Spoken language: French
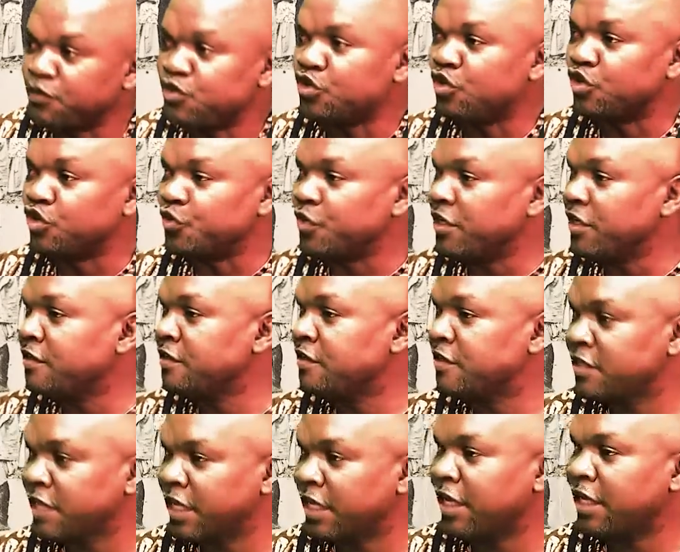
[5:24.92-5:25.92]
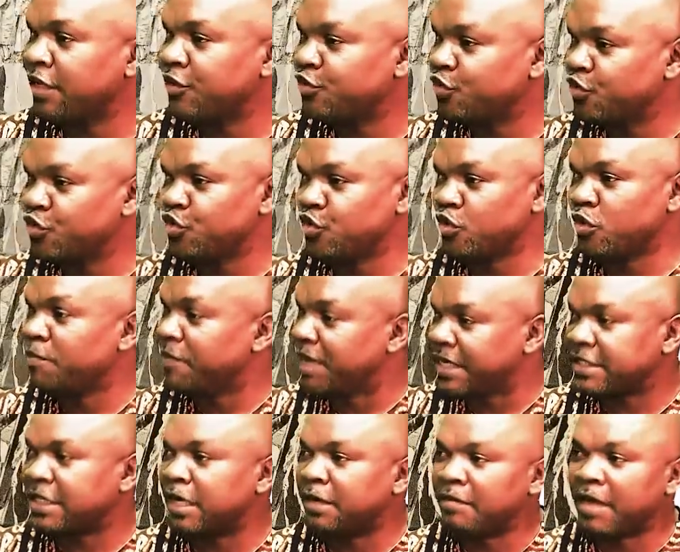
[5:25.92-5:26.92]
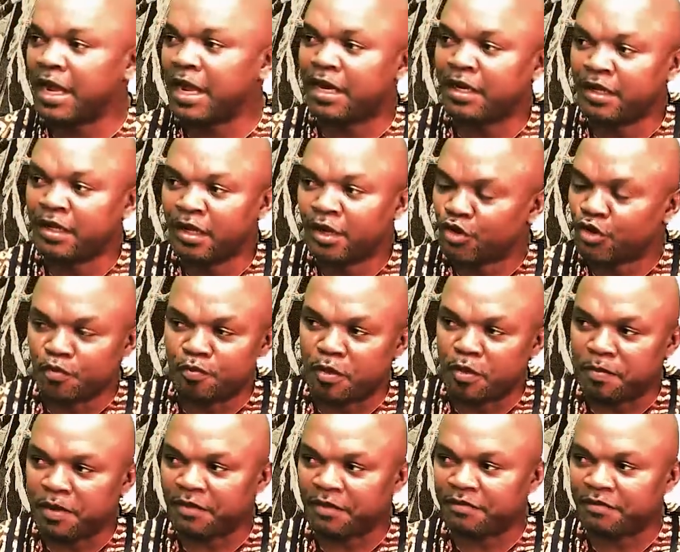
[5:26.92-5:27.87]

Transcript: aujourd'hui, c'est toujours mettre à mal le peuple